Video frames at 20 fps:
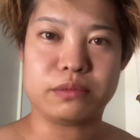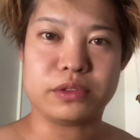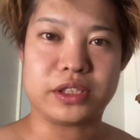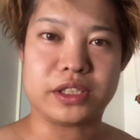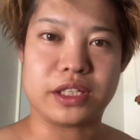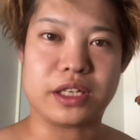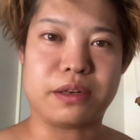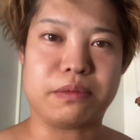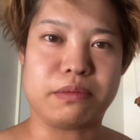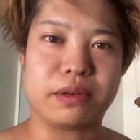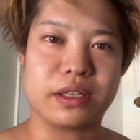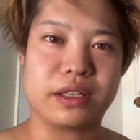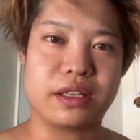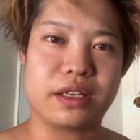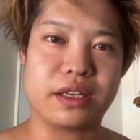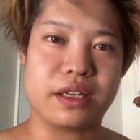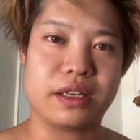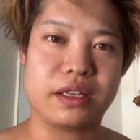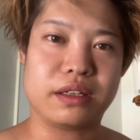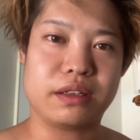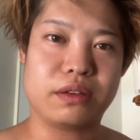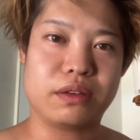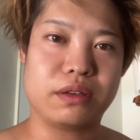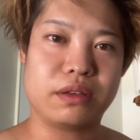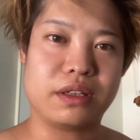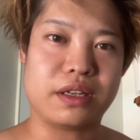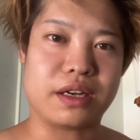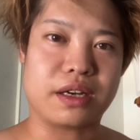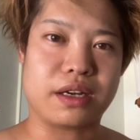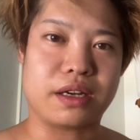ちゃ頑張って、
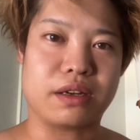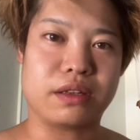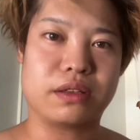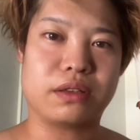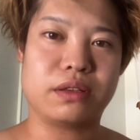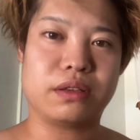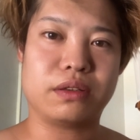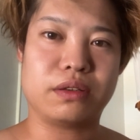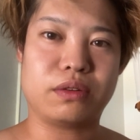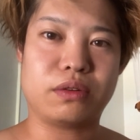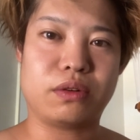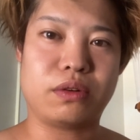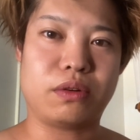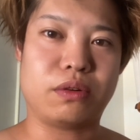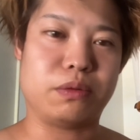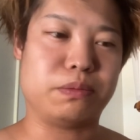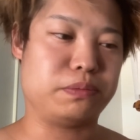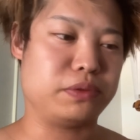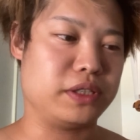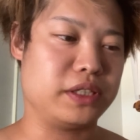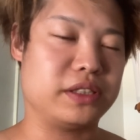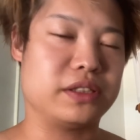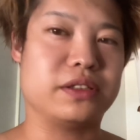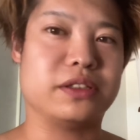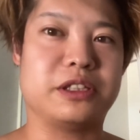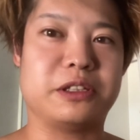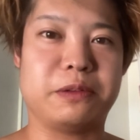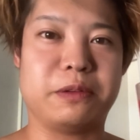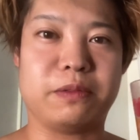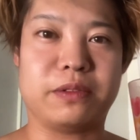なんか、コップで作っ
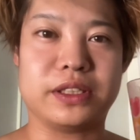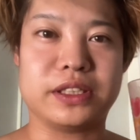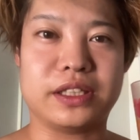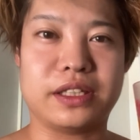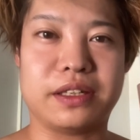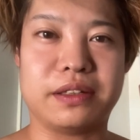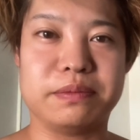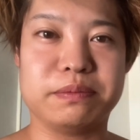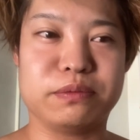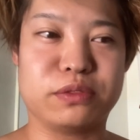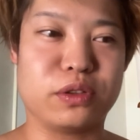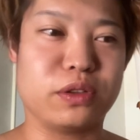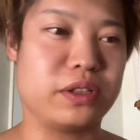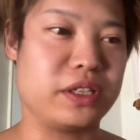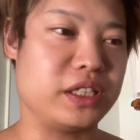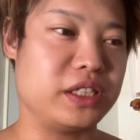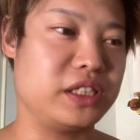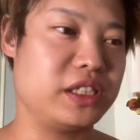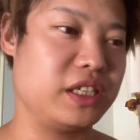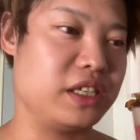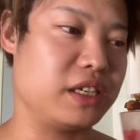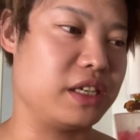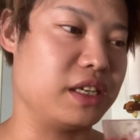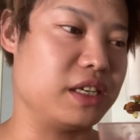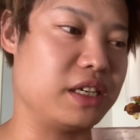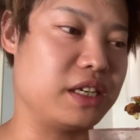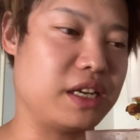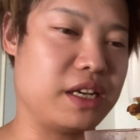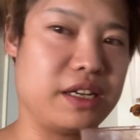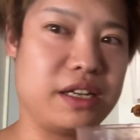てみました。プロテインシェイカーが
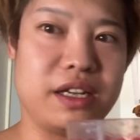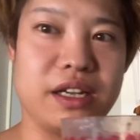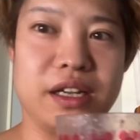ない。